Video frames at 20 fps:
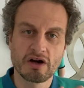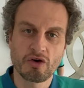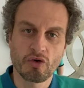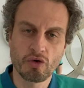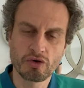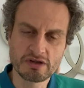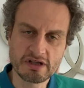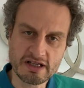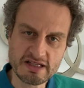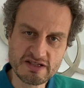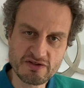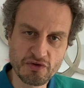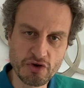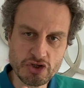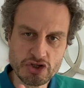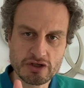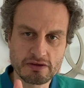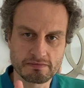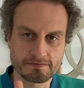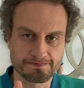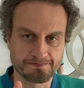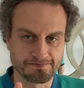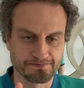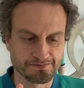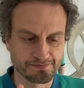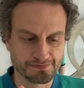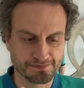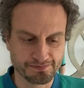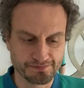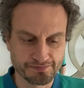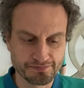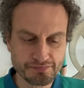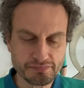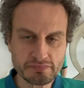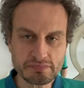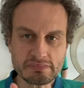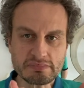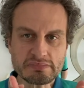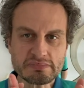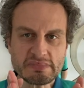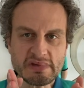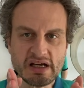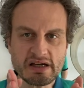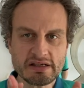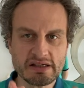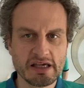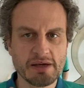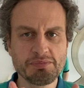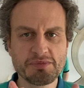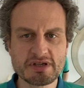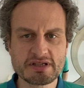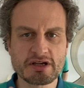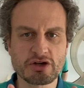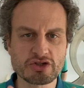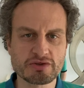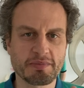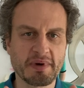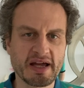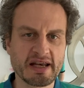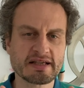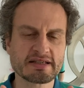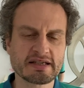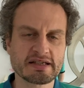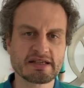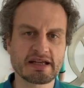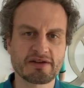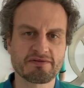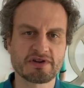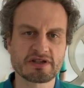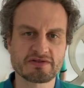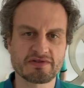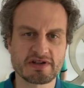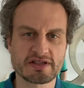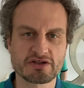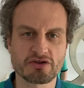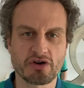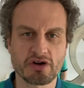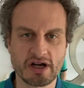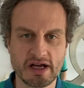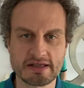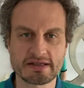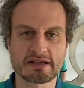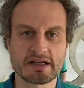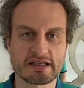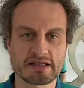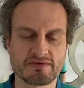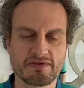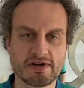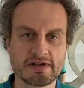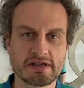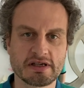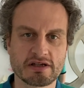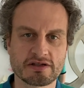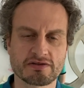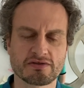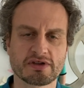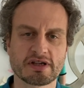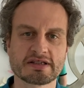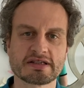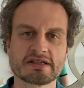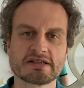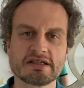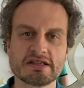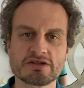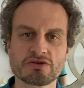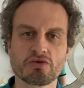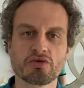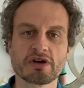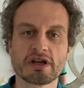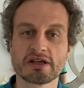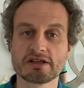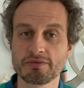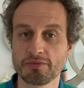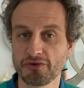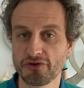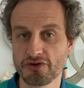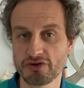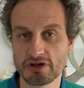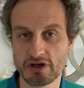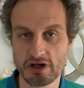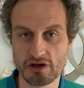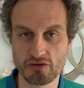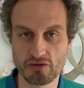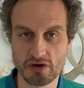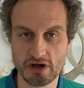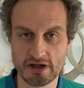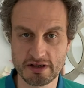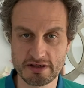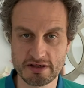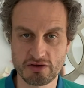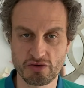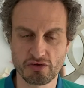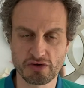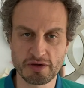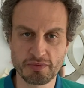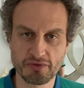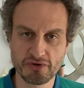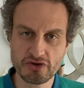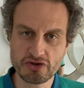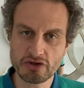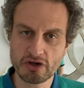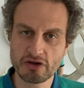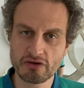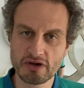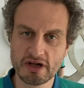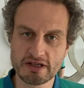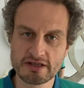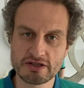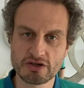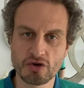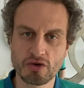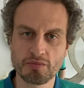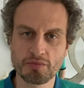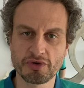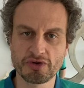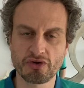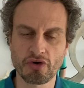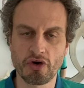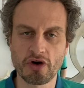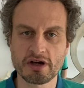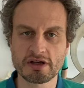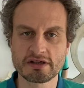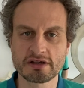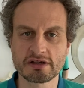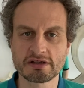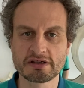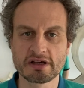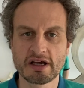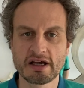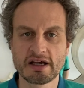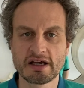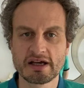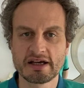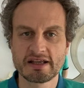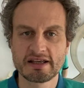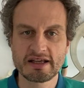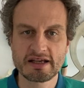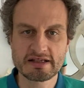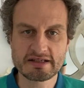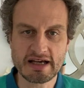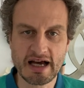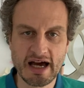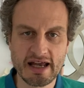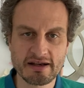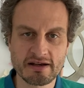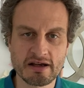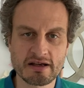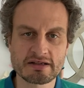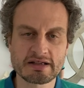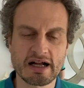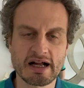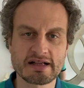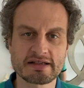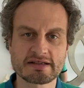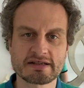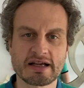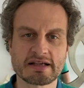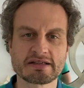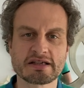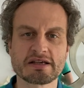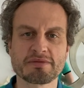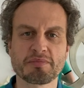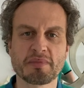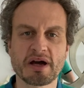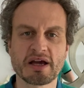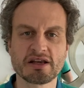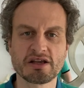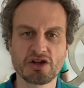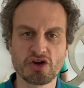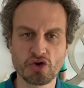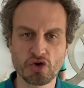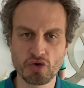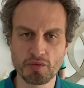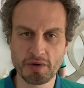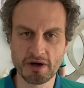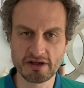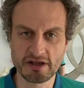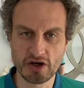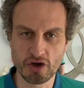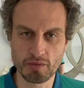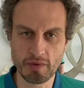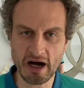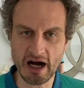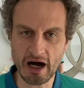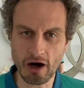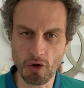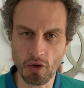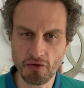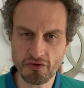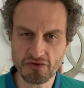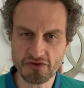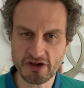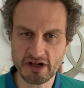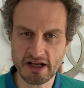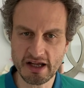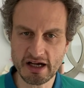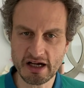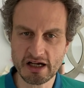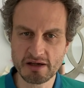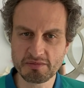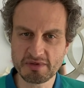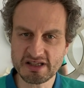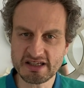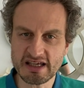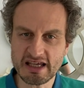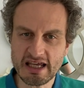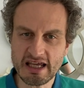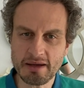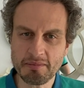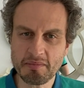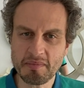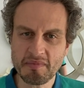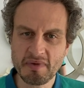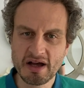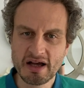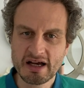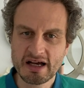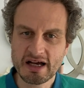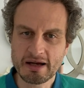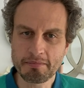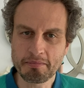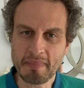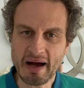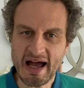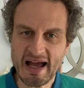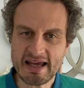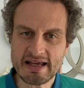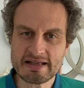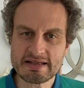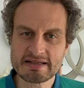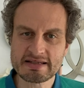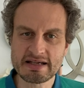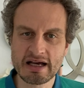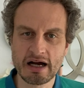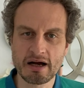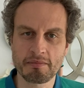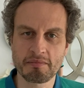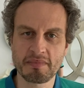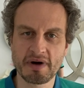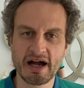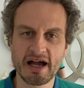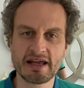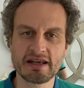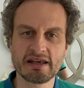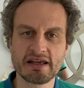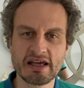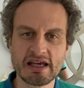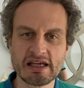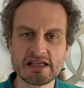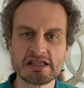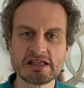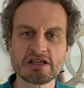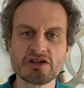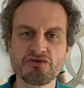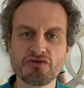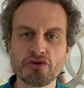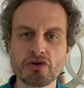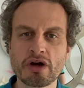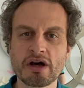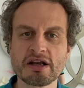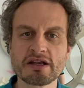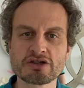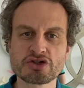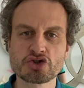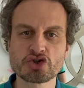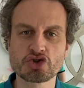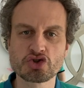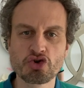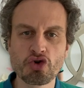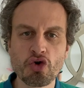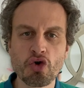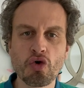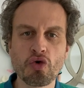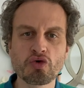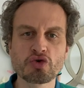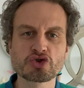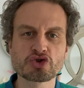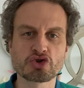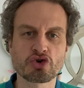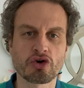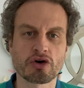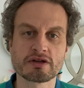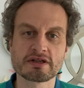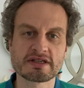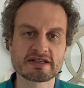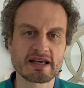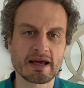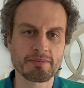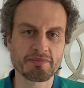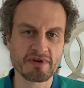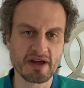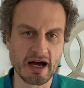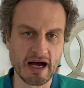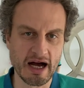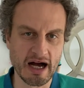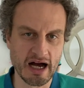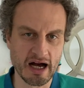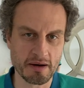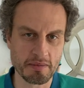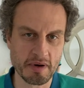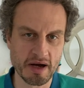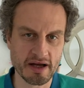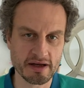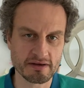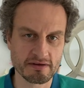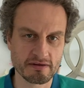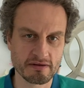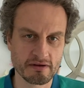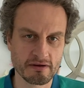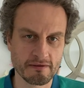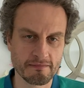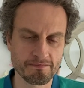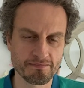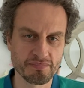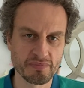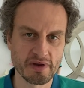Und dazwischen gibt es aus meiner Sicht etwas, was noch ganz, ganz wichtig ist, und das ist die sogenannte Psychoedukation. Die Psychoedukation bedeutet, nichts anderes, als dass ich mein Gegenüber darüber aufkläre, mit ihm gemeinsam ein individuelles Störungskonzept erarbeite,